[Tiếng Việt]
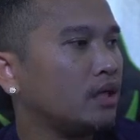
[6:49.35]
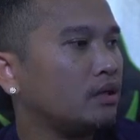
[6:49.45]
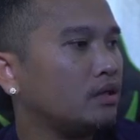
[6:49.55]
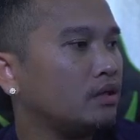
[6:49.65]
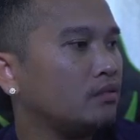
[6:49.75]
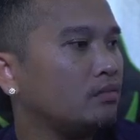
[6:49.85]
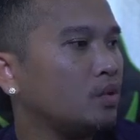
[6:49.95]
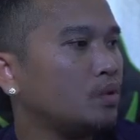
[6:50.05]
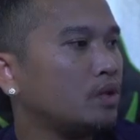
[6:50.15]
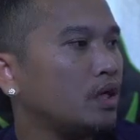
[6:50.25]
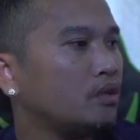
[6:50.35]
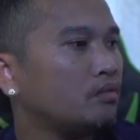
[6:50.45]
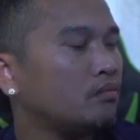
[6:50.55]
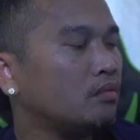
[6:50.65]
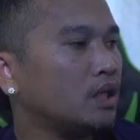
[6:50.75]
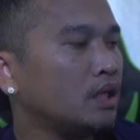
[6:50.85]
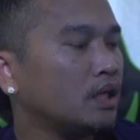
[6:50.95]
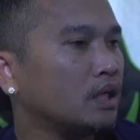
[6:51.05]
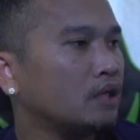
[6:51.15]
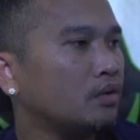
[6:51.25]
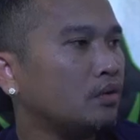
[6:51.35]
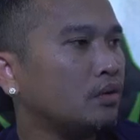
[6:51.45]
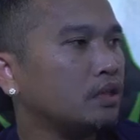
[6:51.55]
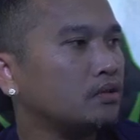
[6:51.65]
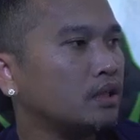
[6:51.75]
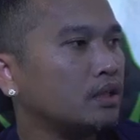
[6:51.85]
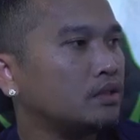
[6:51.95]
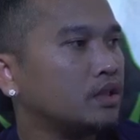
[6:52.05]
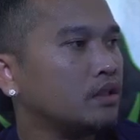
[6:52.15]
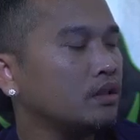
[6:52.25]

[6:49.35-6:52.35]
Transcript: dương reboot tới việc bật à co isolation,